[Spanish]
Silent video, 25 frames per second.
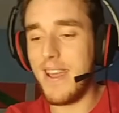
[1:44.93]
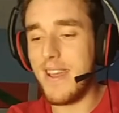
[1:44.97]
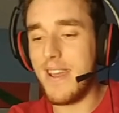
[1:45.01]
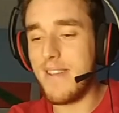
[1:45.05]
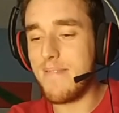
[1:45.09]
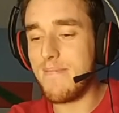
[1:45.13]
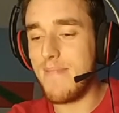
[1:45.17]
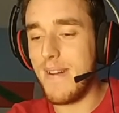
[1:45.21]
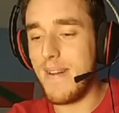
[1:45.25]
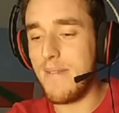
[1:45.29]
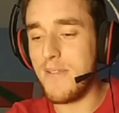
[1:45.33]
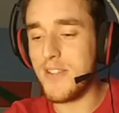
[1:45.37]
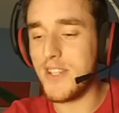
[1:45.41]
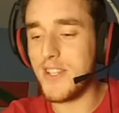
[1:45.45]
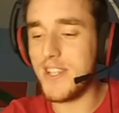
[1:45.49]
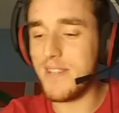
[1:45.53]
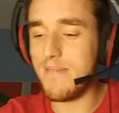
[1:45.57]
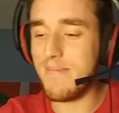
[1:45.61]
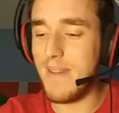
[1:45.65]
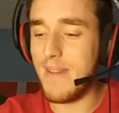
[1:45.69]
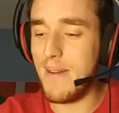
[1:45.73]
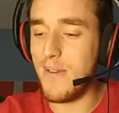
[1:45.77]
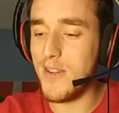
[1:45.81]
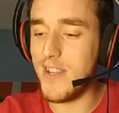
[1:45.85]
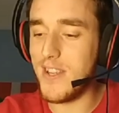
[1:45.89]
vamos,
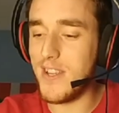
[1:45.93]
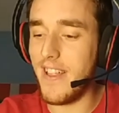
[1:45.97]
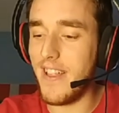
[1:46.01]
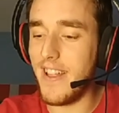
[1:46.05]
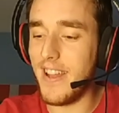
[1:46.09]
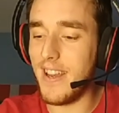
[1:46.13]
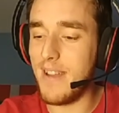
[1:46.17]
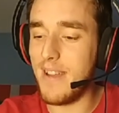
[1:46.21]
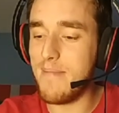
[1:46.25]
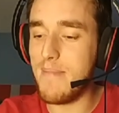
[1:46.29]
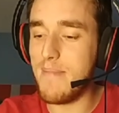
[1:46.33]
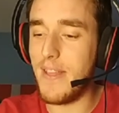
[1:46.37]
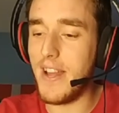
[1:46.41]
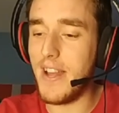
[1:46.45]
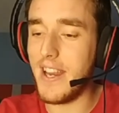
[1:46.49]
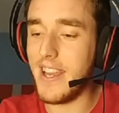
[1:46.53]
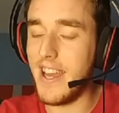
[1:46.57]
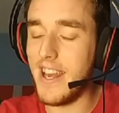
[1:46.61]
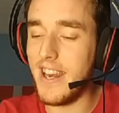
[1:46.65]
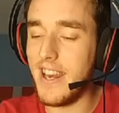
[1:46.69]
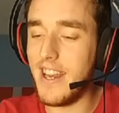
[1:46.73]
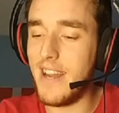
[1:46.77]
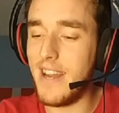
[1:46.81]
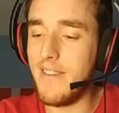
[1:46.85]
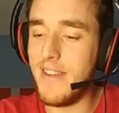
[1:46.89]
vamos a darle, empezar
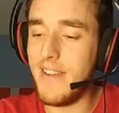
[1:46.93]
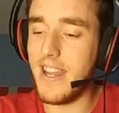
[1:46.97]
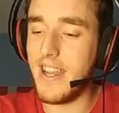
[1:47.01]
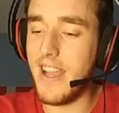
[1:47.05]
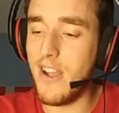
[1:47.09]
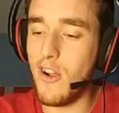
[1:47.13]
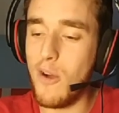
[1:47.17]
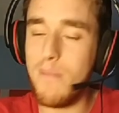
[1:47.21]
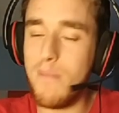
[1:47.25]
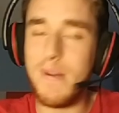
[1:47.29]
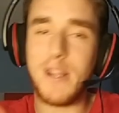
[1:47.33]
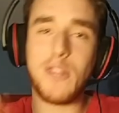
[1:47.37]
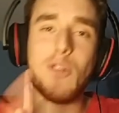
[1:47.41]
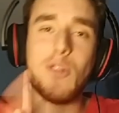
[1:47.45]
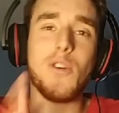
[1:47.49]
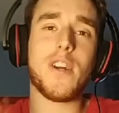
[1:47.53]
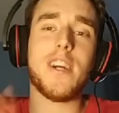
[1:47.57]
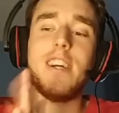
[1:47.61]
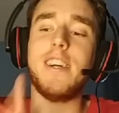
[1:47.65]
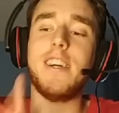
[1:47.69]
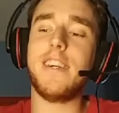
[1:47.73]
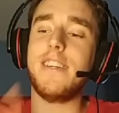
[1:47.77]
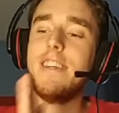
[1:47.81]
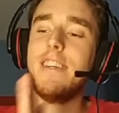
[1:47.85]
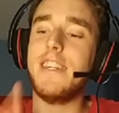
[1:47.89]
carrera, a ver qué copa
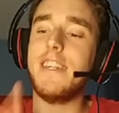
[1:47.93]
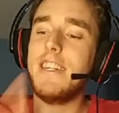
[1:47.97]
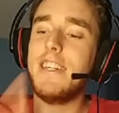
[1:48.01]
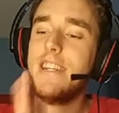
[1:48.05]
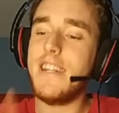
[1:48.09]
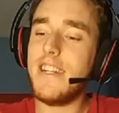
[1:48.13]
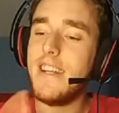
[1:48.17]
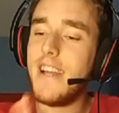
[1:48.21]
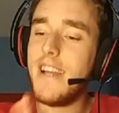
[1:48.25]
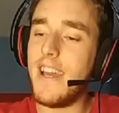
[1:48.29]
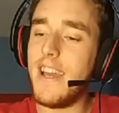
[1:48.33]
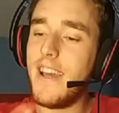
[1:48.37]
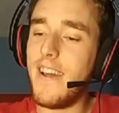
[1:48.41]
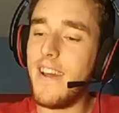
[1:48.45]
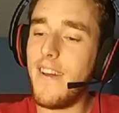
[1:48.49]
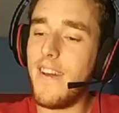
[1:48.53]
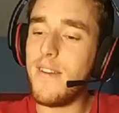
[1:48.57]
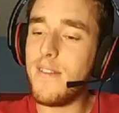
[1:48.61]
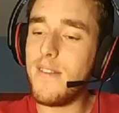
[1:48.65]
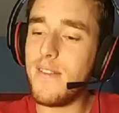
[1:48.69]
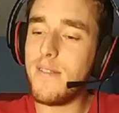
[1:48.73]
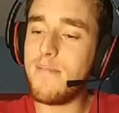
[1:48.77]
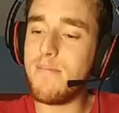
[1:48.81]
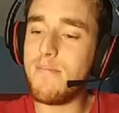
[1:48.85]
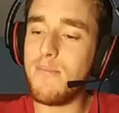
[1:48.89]
toca.
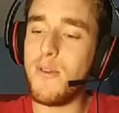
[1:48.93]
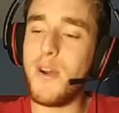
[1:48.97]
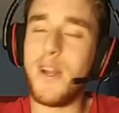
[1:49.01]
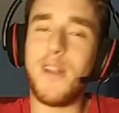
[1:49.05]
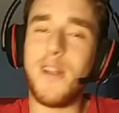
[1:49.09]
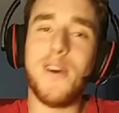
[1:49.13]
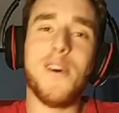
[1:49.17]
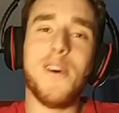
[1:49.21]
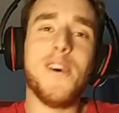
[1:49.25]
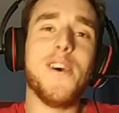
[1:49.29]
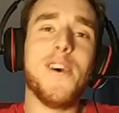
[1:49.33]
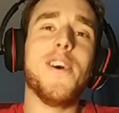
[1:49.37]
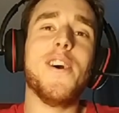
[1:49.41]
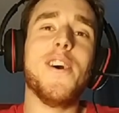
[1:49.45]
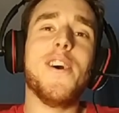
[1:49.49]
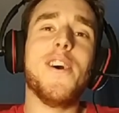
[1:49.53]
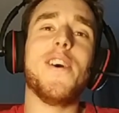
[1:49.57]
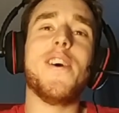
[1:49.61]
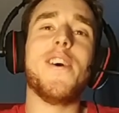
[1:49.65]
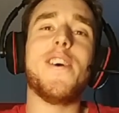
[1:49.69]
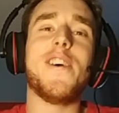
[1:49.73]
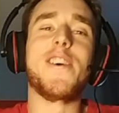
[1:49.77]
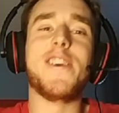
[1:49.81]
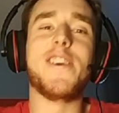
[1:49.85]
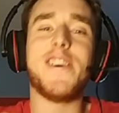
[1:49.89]

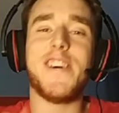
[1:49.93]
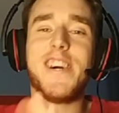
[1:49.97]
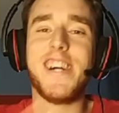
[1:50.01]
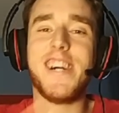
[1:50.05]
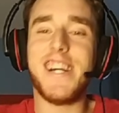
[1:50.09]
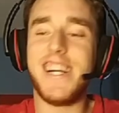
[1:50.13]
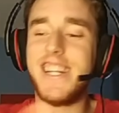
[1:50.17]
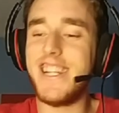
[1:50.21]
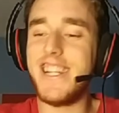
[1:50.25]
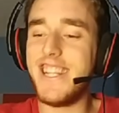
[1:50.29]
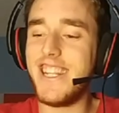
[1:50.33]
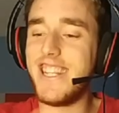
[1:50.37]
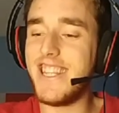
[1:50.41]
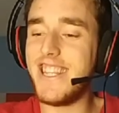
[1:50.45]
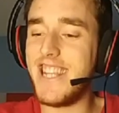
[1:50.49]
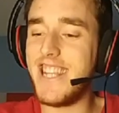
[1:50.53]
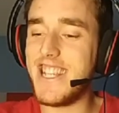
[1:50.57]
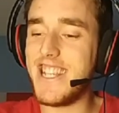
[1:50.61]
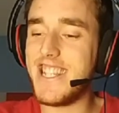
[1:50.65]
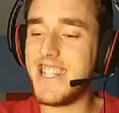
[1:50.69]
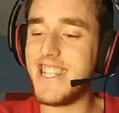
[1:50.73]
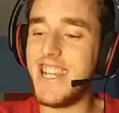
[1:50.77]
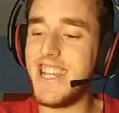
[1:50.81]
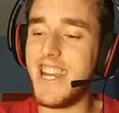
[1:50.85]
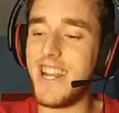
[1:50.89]
Bueno,
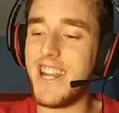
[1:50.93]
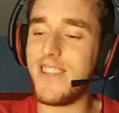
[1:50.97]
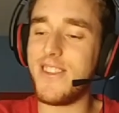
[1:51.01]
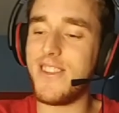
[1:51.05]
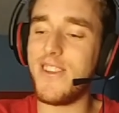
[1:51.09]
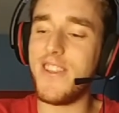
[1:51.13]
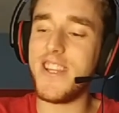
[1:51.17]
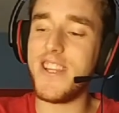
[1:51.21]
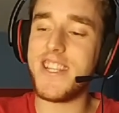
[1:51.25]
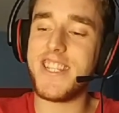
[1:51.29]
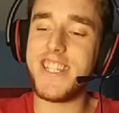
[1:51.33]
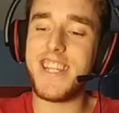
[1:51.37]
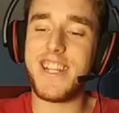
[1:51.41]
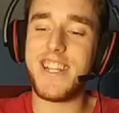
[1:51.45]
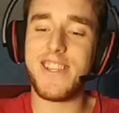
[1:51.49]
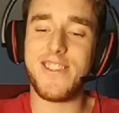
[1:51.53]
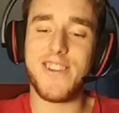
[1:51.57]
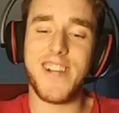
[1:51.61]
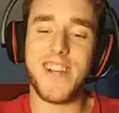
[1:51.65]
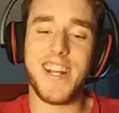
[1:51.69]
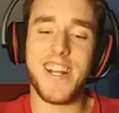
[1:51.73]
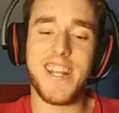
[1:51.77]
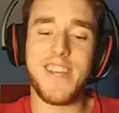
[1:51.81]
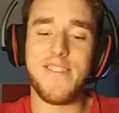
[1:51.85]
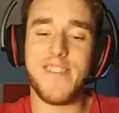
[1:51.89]
desierto,
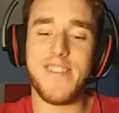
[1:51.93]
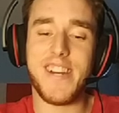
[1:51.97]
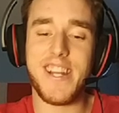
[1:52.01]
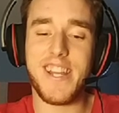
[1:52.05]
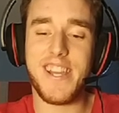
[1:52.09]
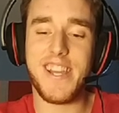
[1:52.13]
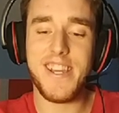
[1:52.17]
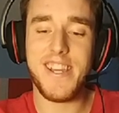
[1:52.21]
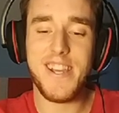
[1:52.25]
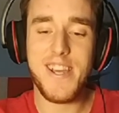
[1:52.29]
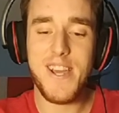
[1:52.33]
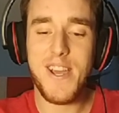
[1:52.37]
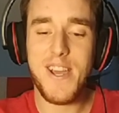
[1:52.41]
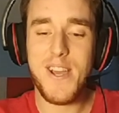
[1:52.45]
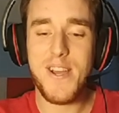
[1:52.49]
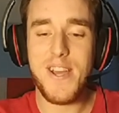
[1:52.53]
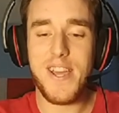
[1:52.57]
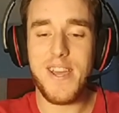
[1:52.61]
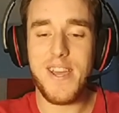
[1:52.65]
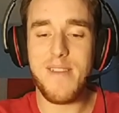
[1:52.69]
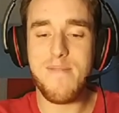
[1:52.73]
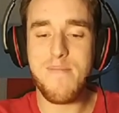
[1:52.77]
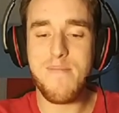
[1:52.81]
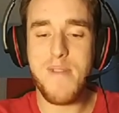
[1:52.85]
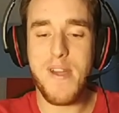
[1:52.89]
desierto Calimari.
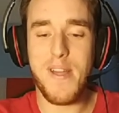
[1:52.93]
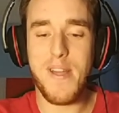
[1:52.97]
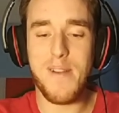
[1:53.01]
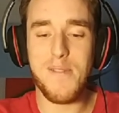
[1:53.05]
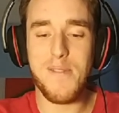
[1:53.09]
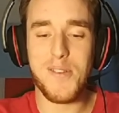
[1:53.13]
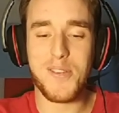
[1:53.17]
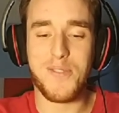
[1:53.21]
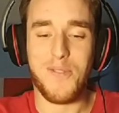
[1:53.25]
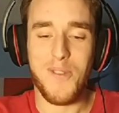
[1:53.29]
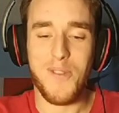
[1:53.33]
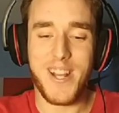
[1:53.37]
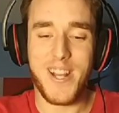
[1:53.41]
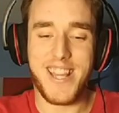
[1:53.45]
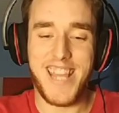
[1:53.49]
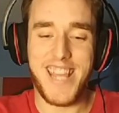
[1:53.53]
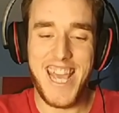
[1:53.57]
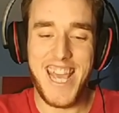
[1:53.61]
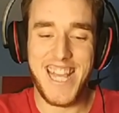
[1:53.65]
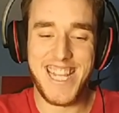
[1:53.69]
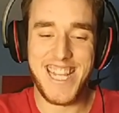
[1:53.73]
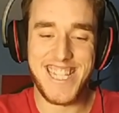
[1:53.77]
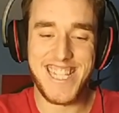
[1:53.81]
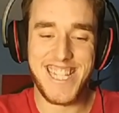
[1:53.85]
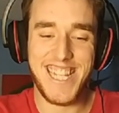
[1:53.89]
Empezamos
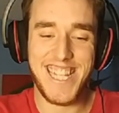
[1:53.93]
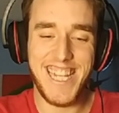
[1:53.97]
fuertes.